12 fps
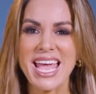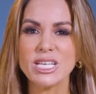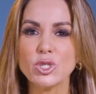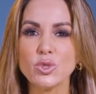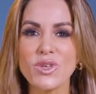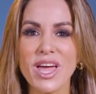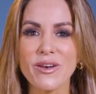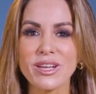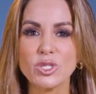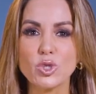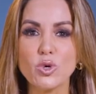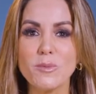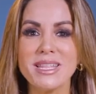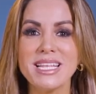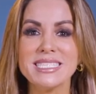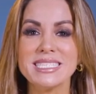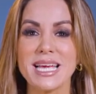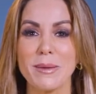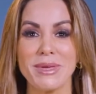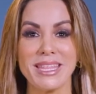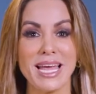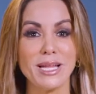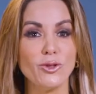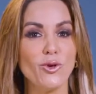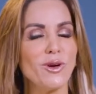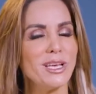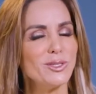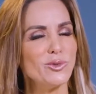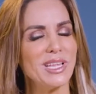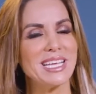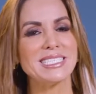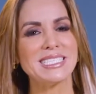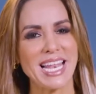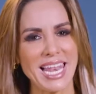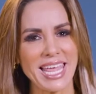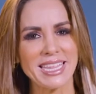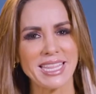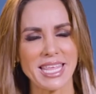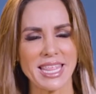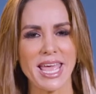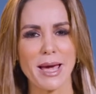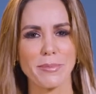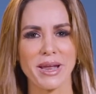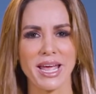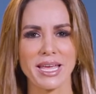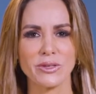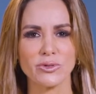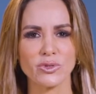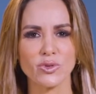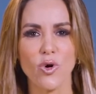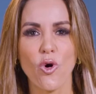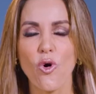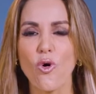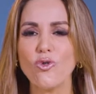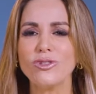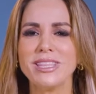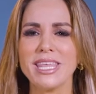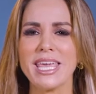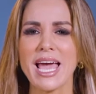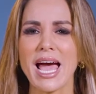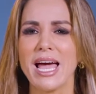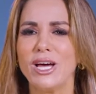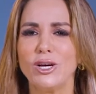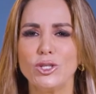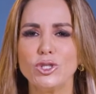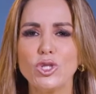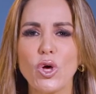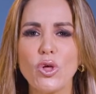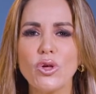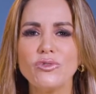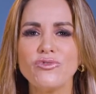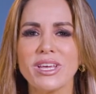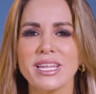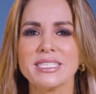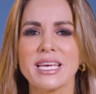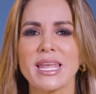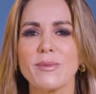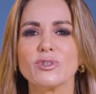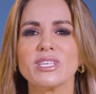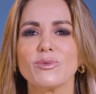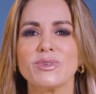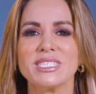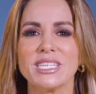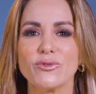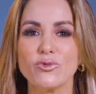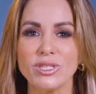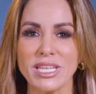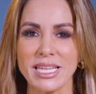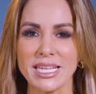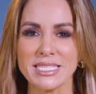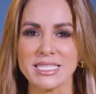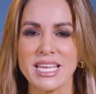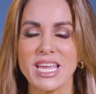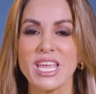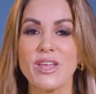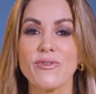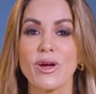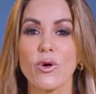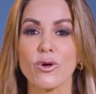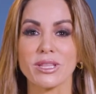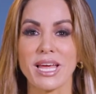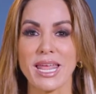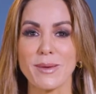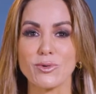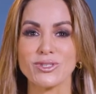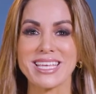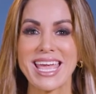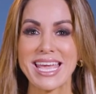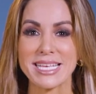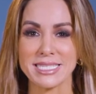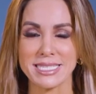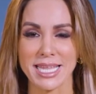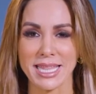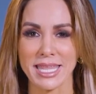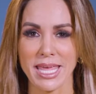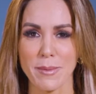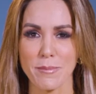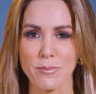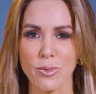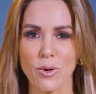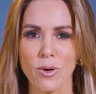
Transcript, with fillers: Estudiar resúmenes caminando es una excelente idea para ellos. Un día todos regresaremos a nuestras rutinas y recordaremos este tiempo.